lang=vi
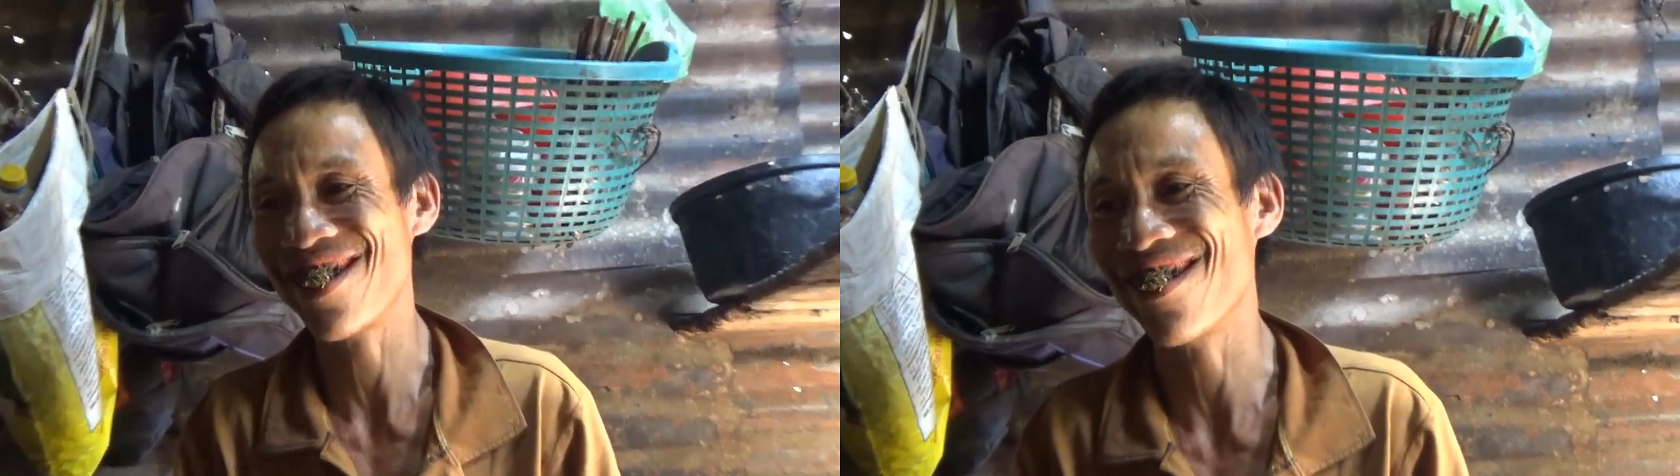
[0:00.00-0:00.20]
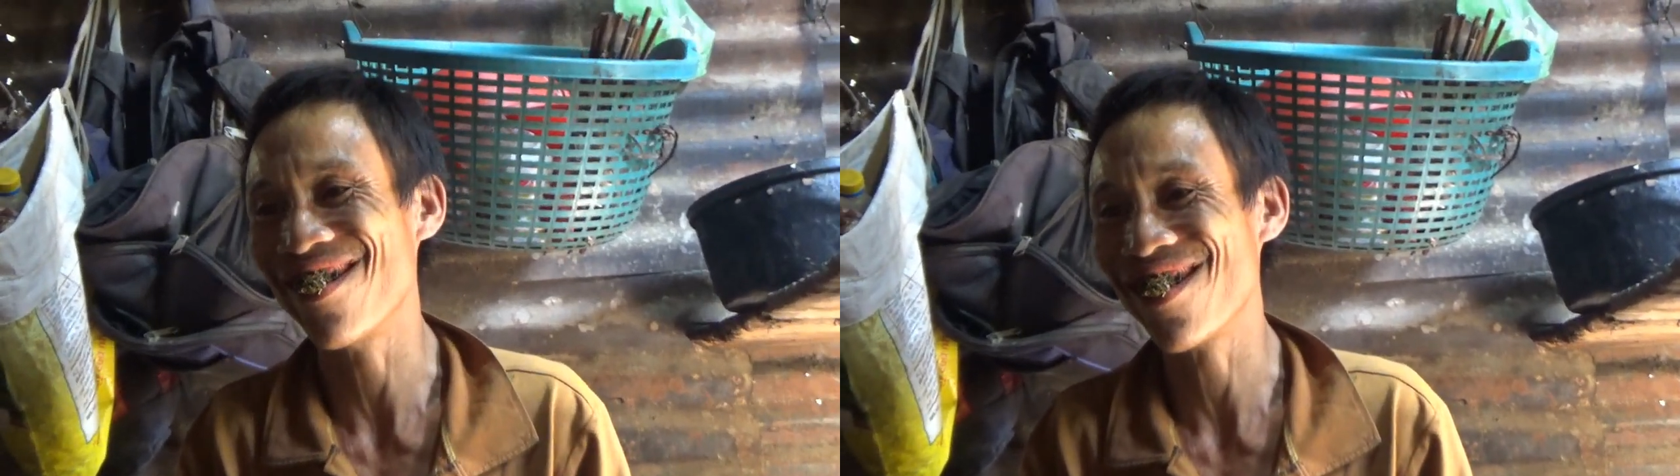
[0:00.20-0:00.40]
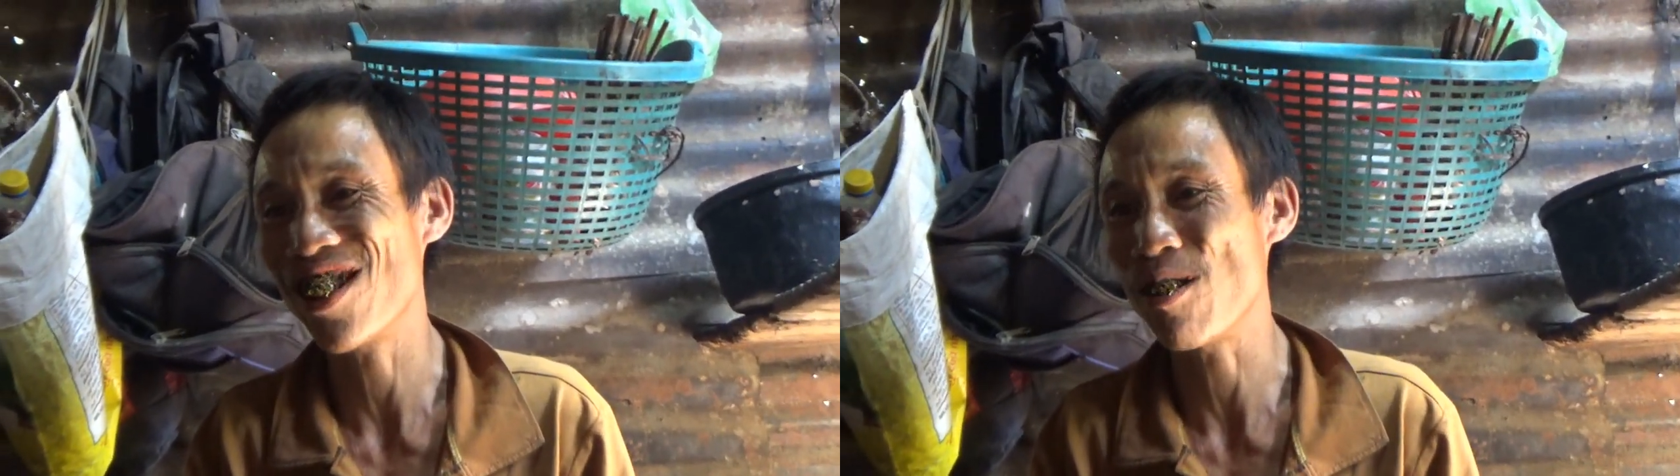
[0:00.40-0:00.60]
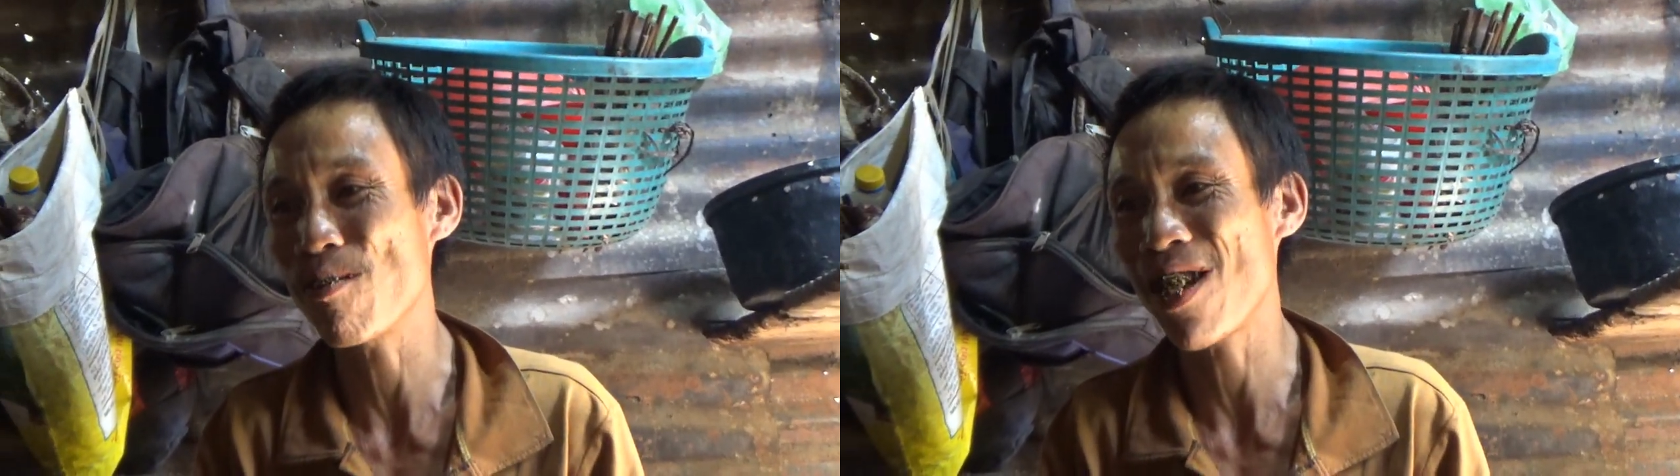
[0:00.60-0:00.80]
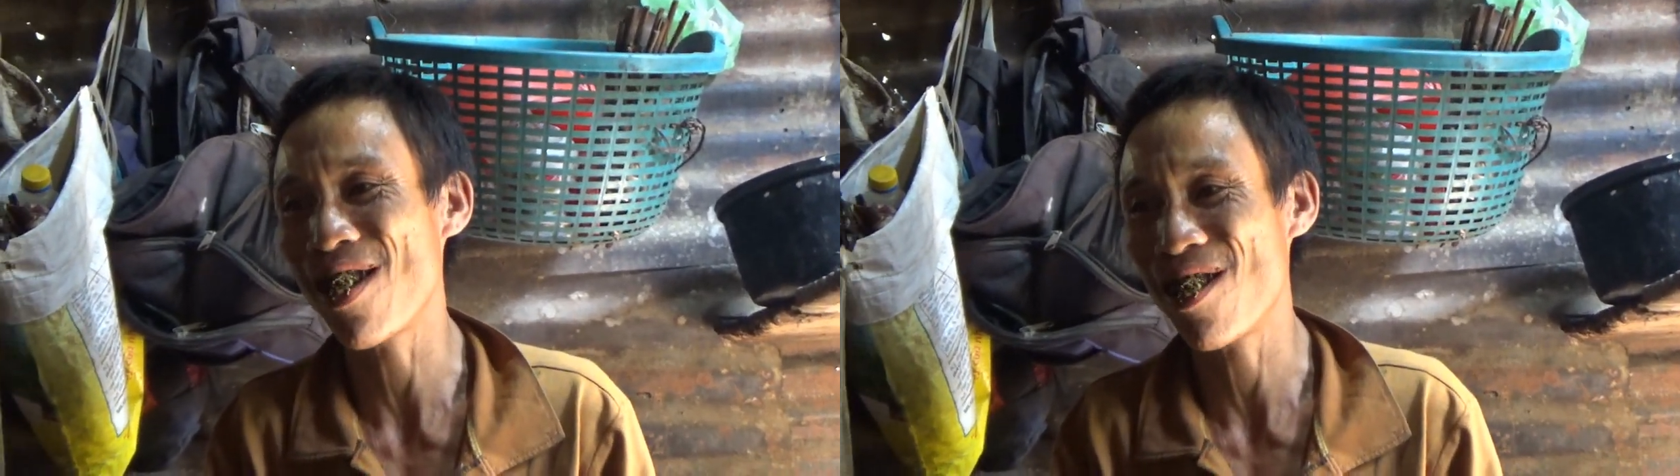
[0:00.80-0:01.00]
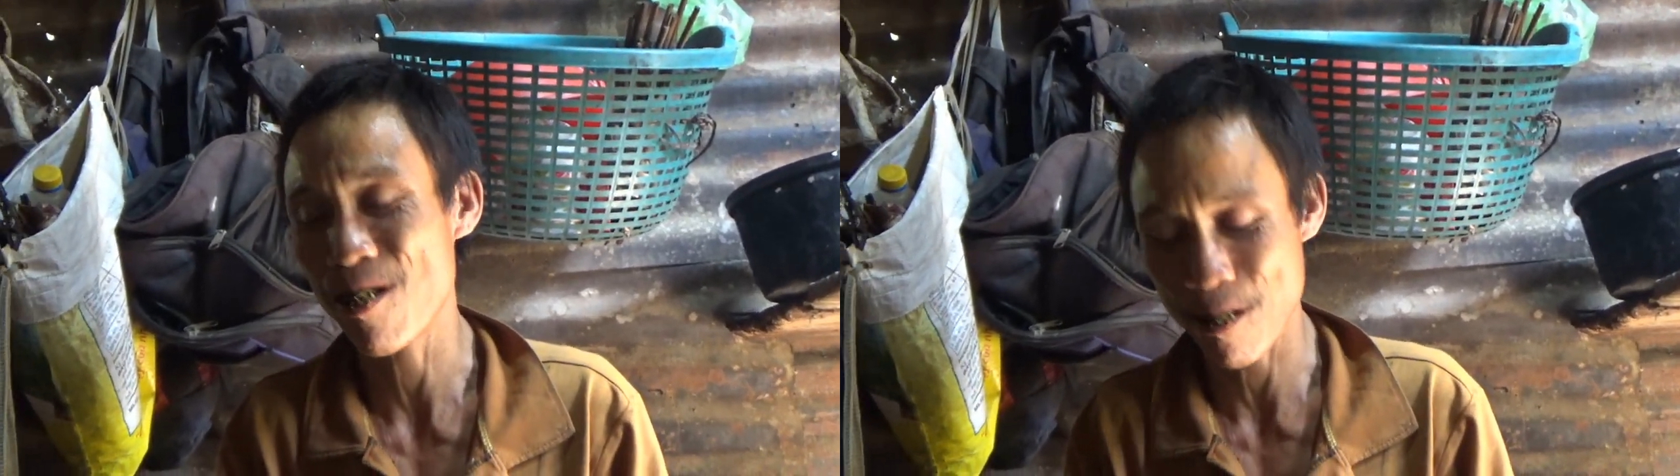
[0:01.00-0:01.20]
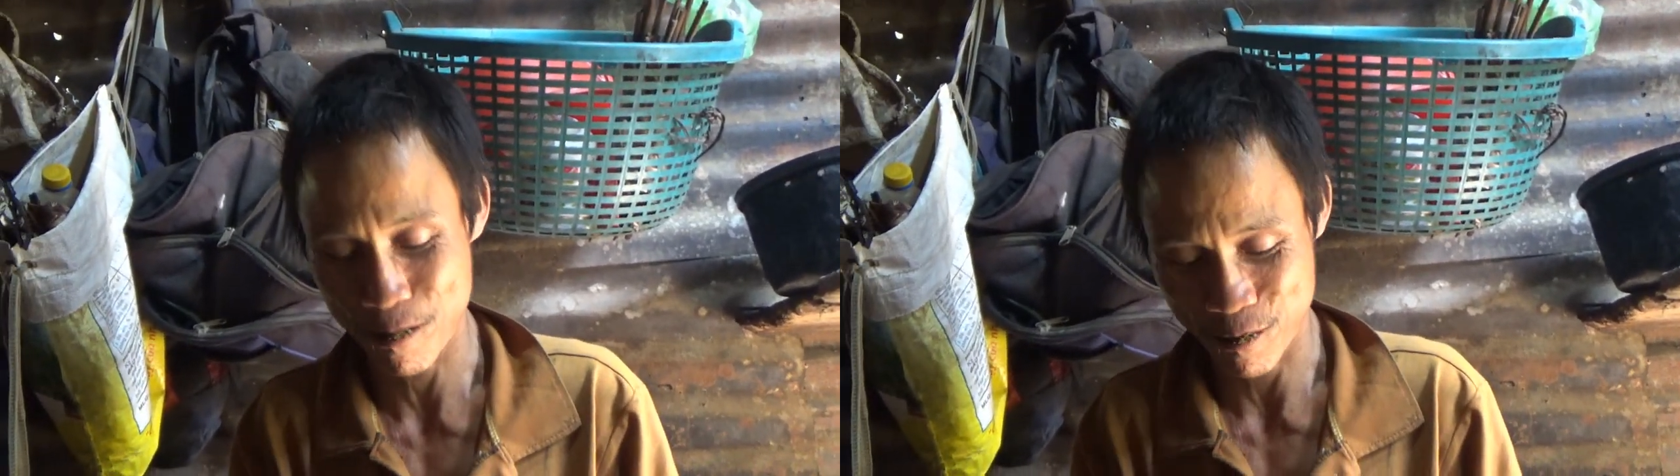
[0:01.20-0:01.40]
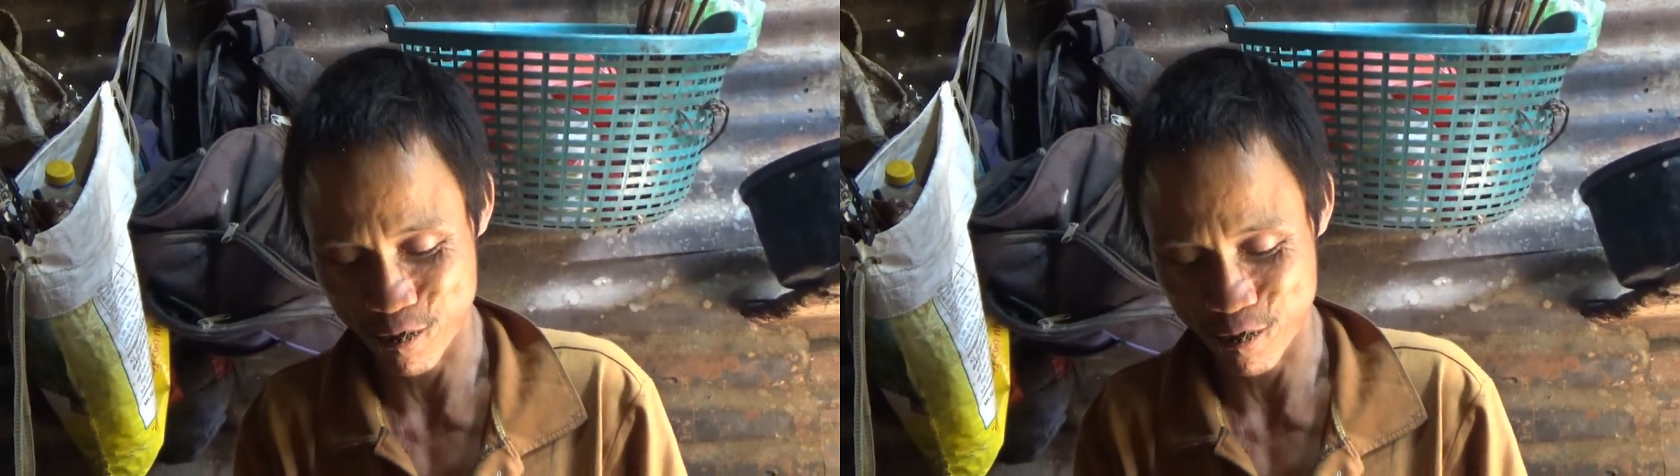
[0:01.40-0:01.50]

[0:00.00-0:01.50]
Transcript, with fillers: cho nước ngọt